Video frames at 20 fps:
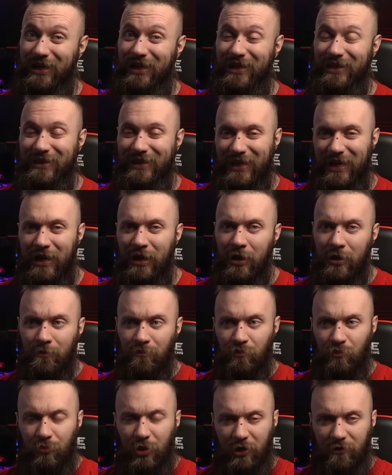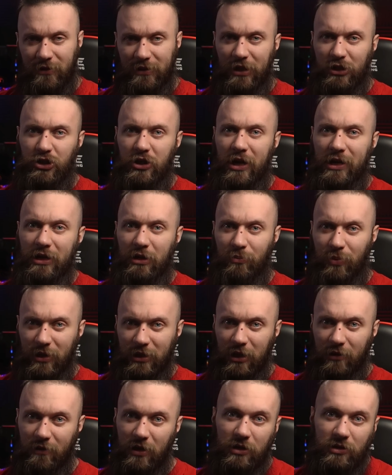когда первоначальный
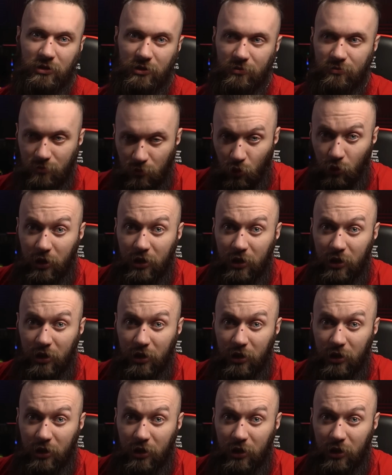продавец,